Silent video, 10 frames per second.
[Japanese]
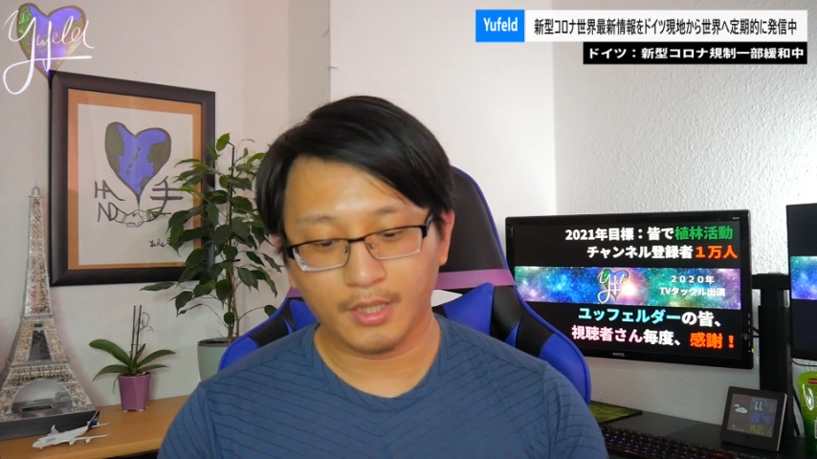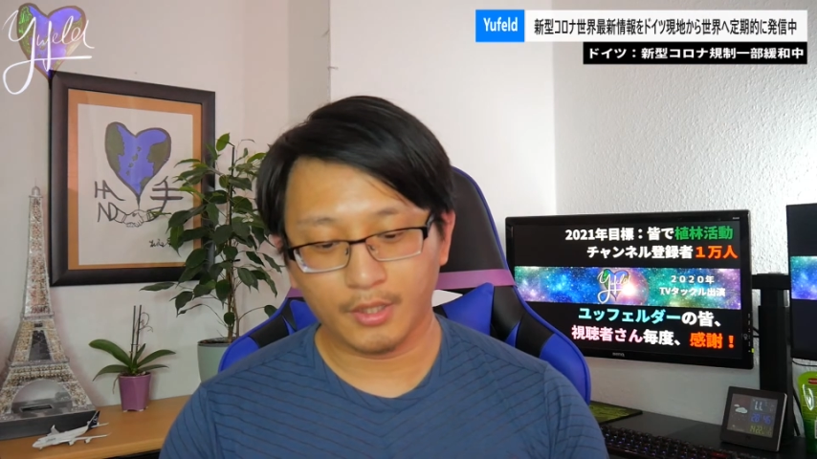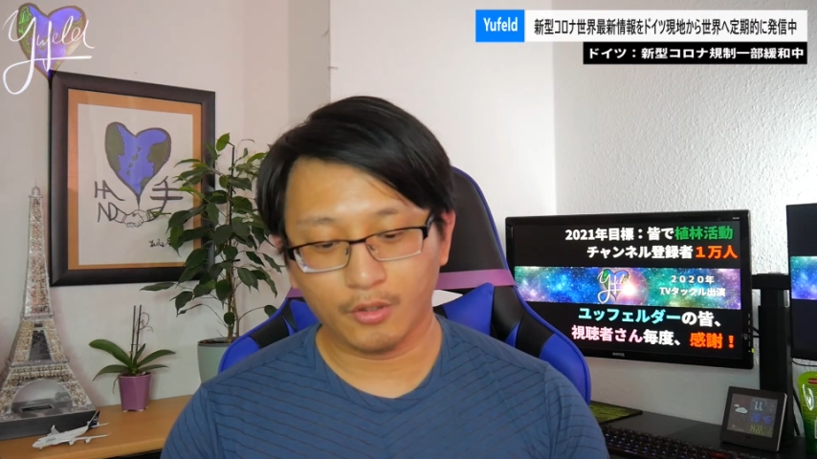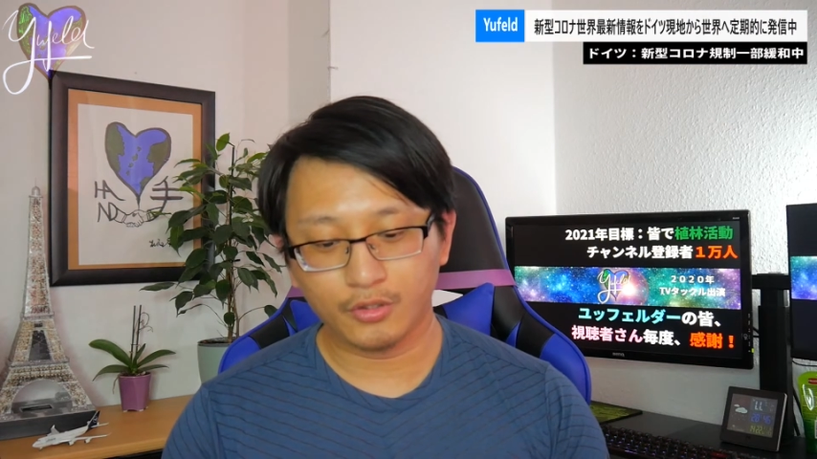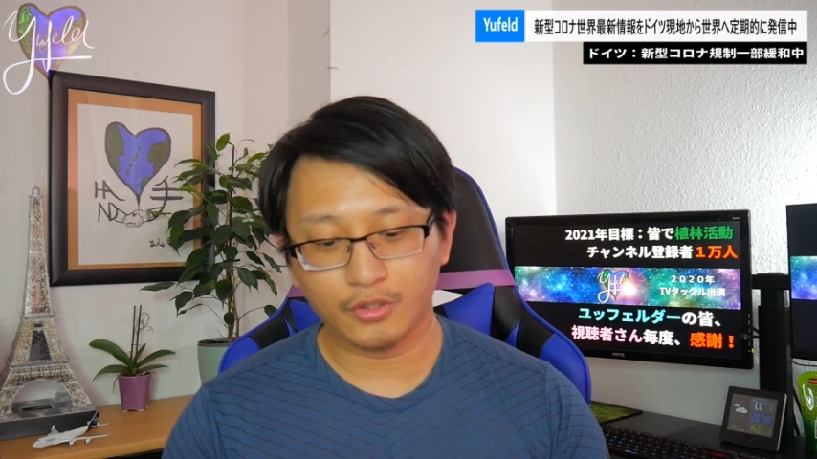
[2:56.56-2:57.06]

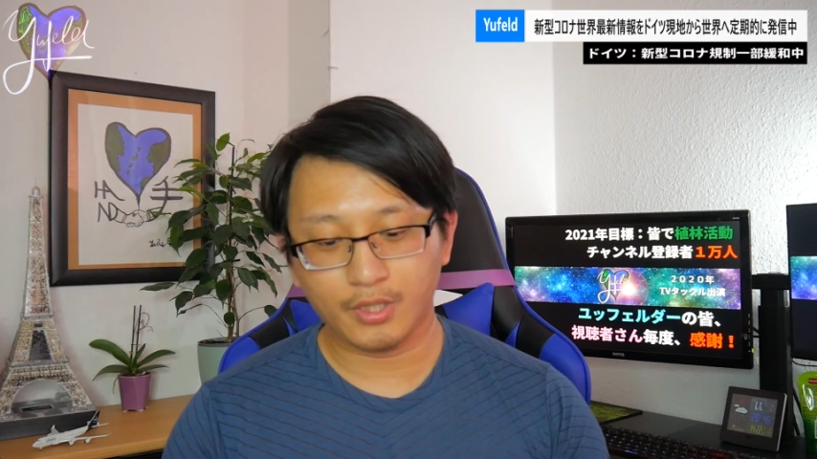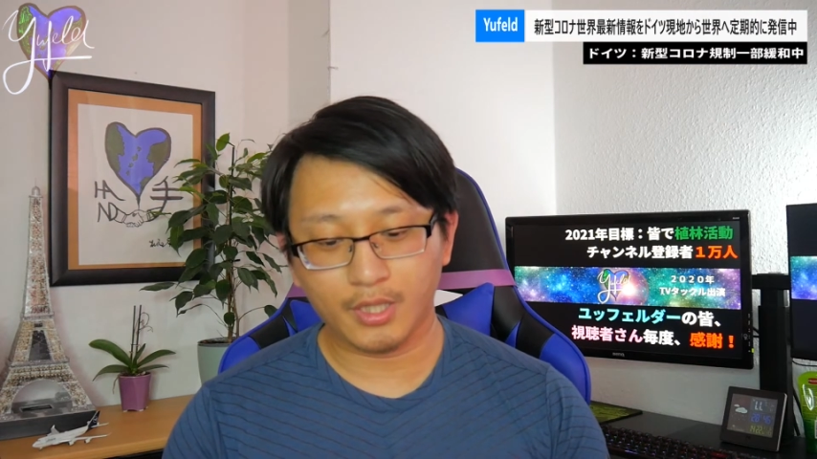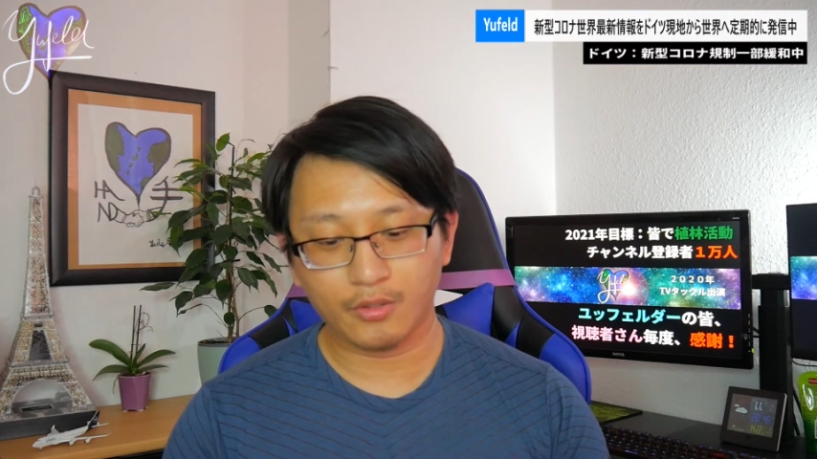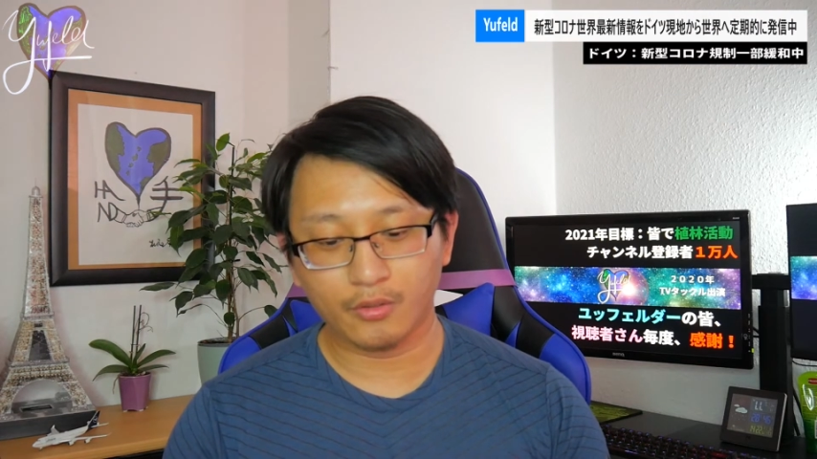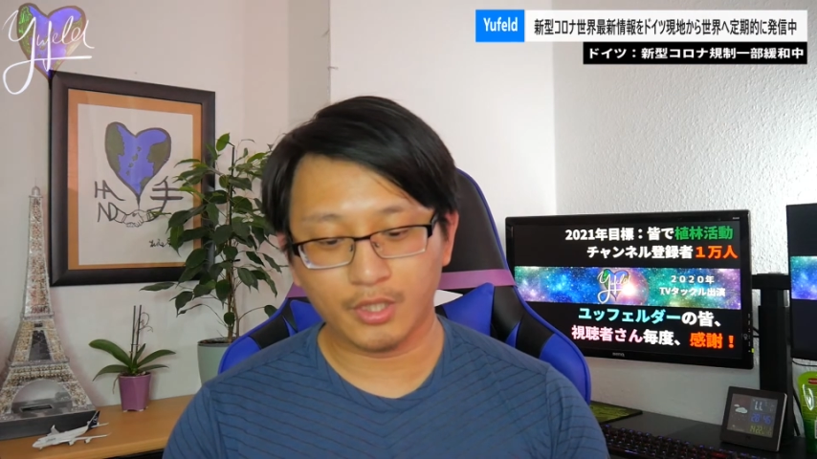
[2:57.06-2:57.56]
ドイツ
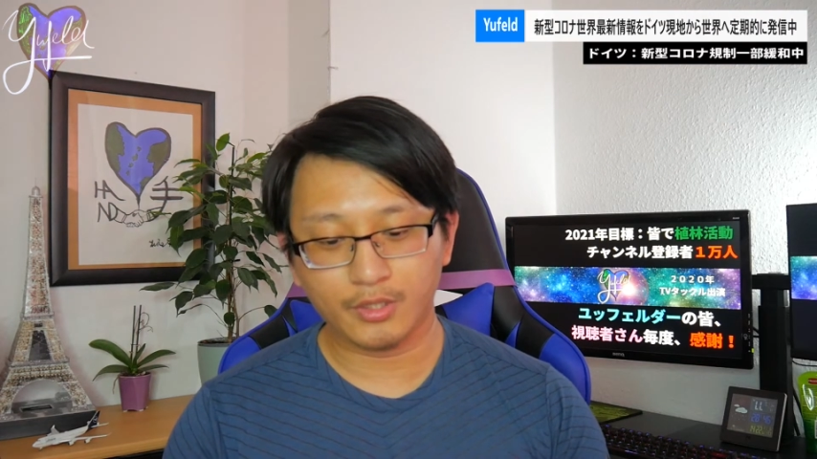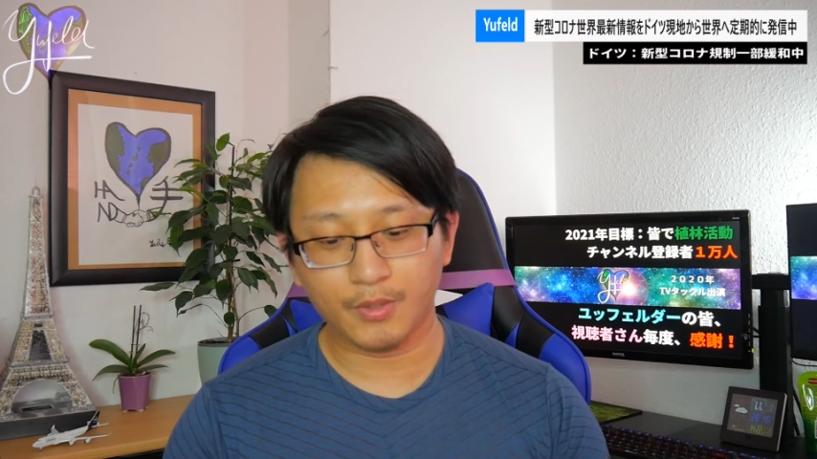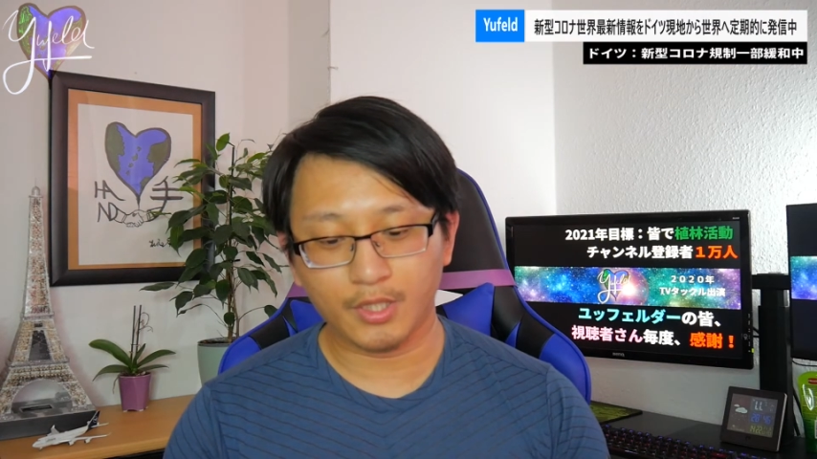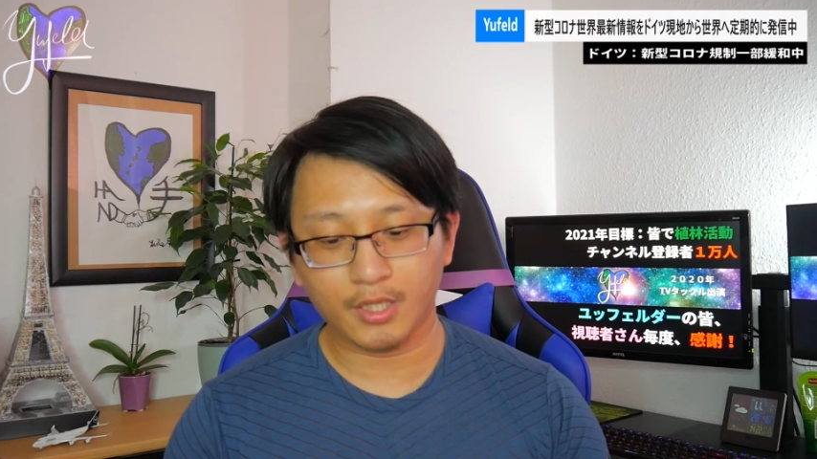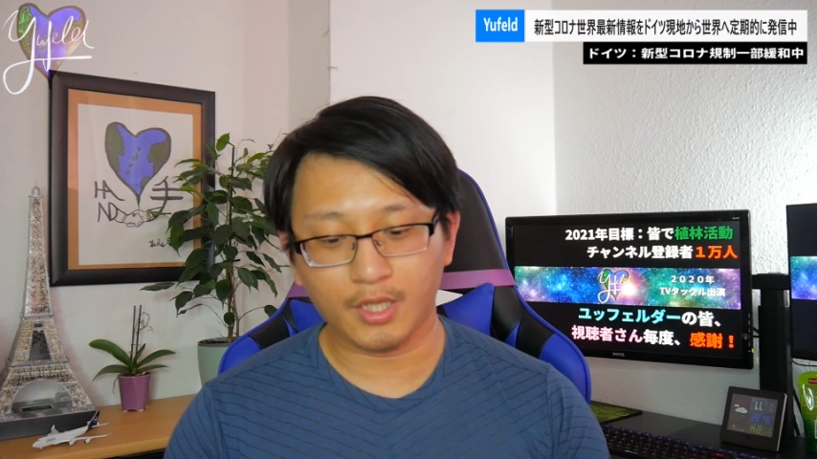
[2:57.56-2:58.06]
政党の
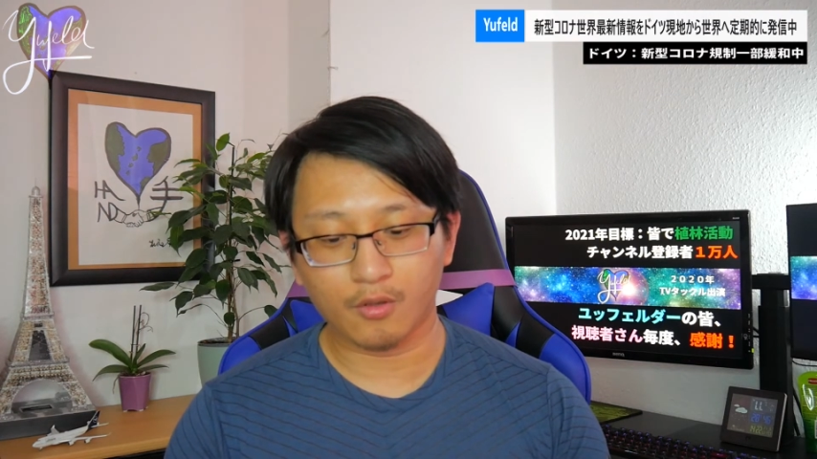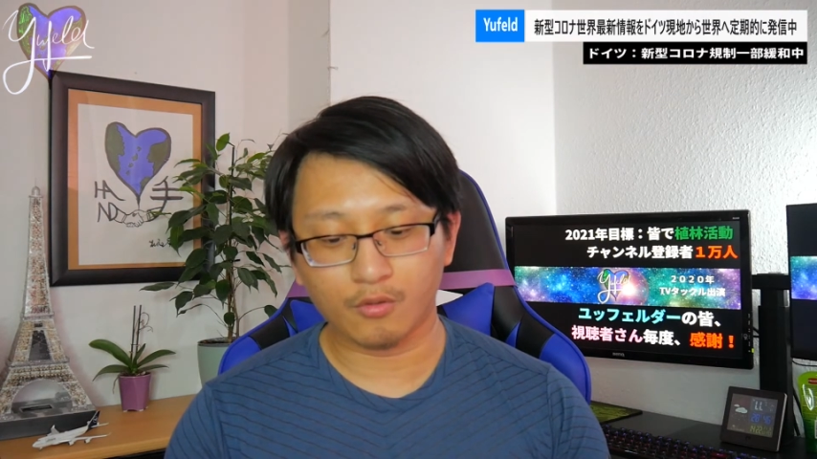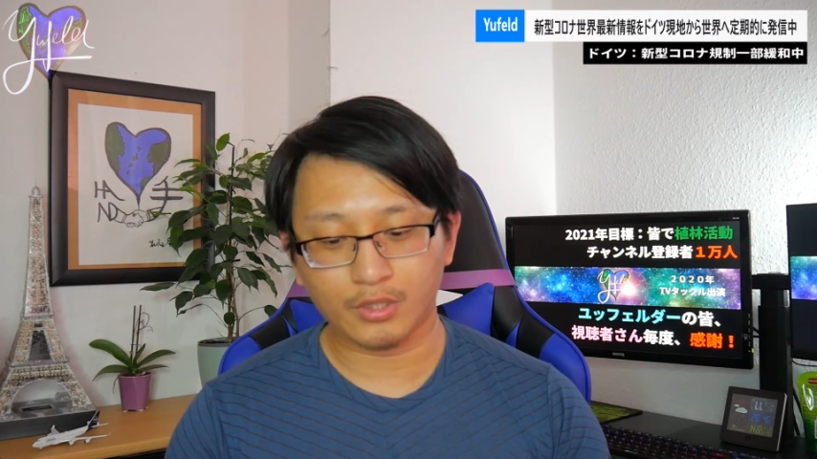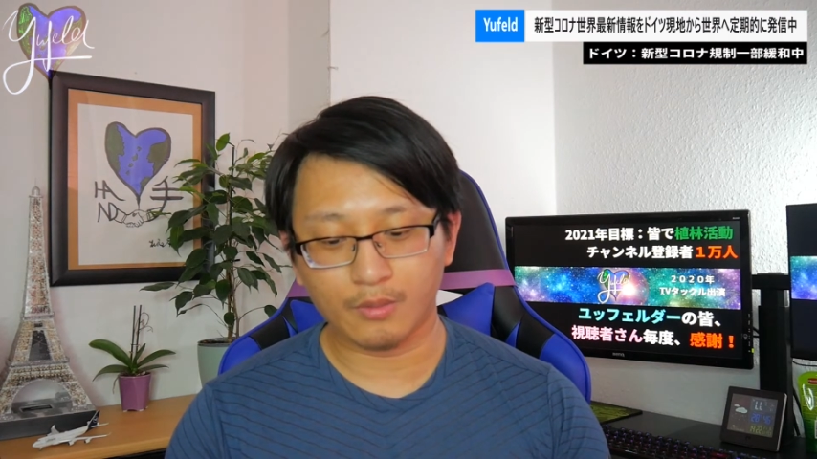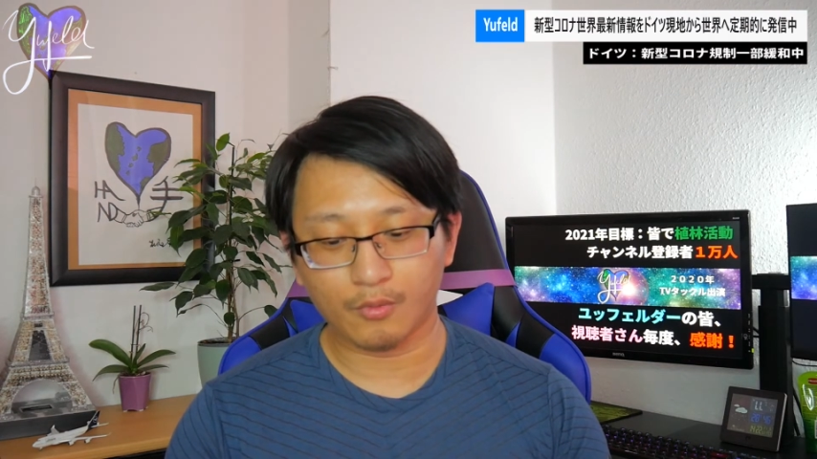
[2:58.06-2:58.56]
エスピーディー 健
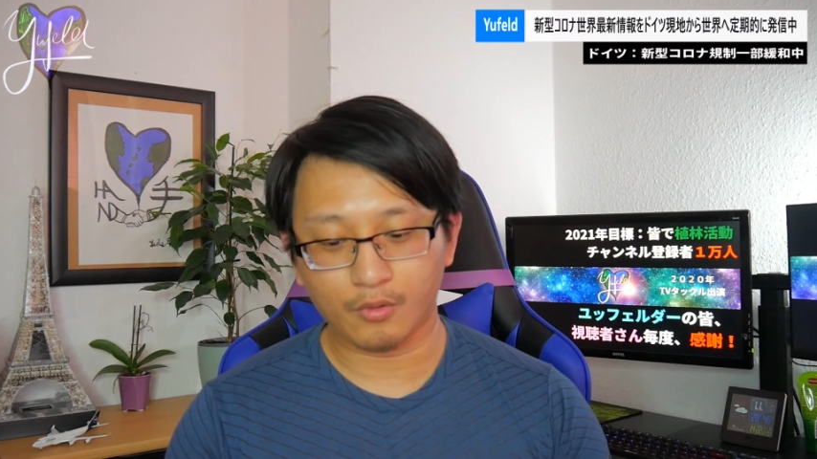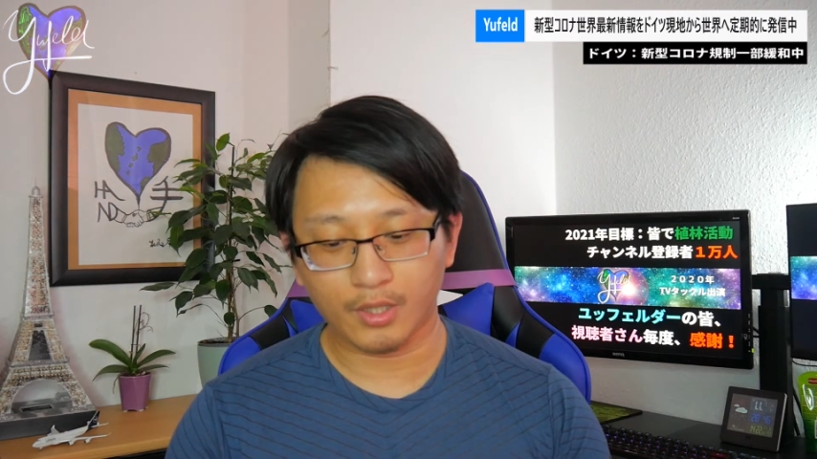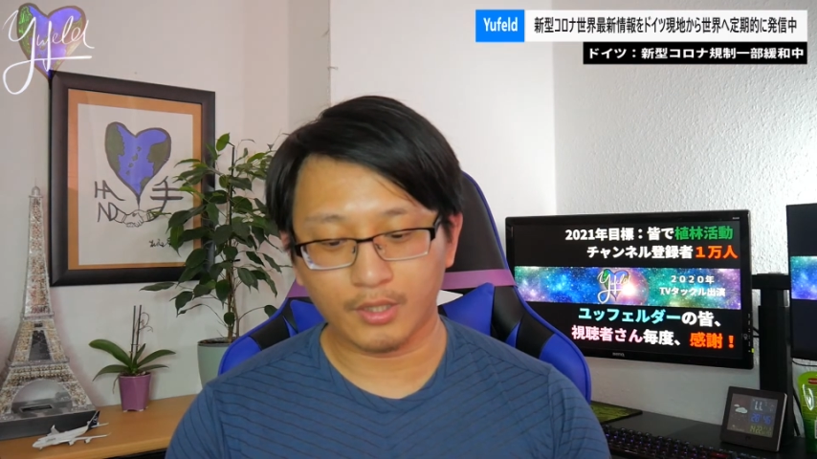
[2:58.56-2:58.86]
康専門家、